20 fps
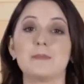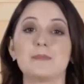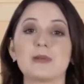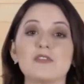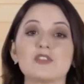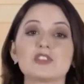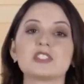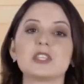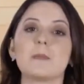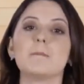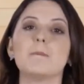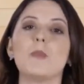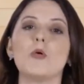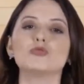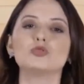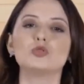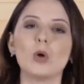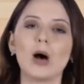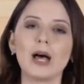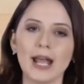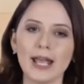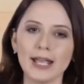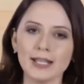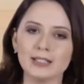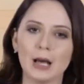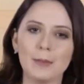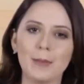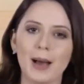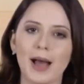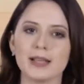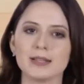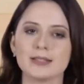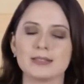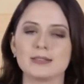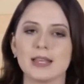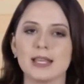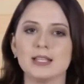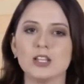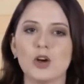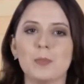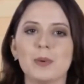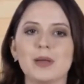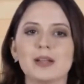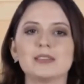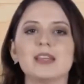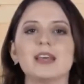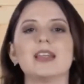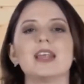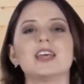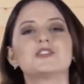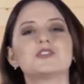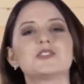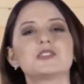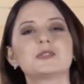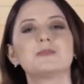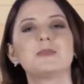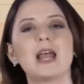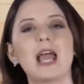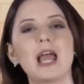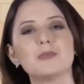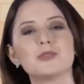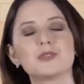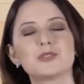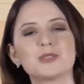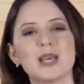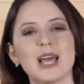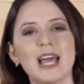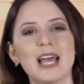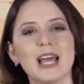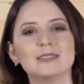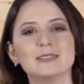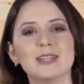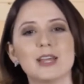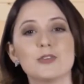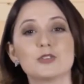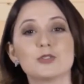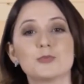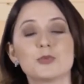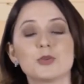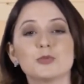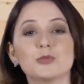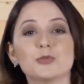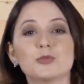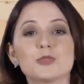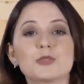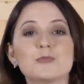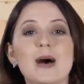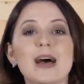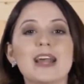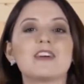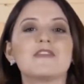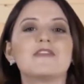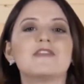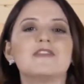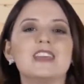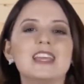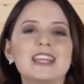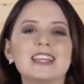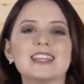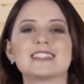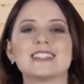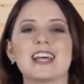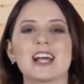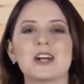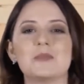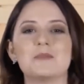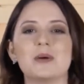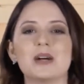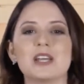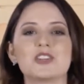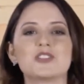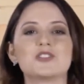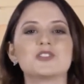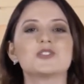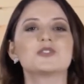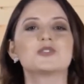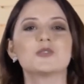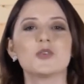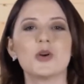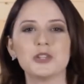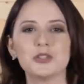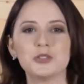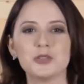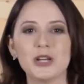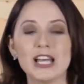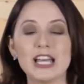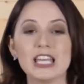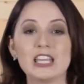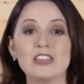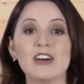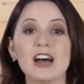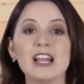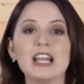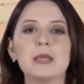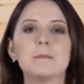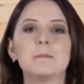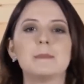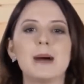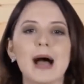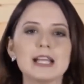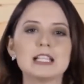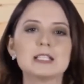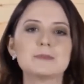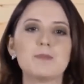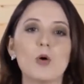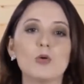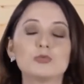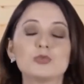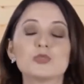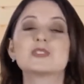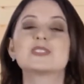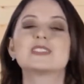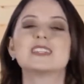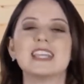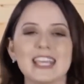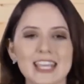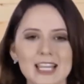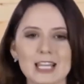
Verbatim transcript: E para você pontuar ainda mais e não perder estes prêmios, tem os produtos maravilhas da campanha 18, que valem mais pontos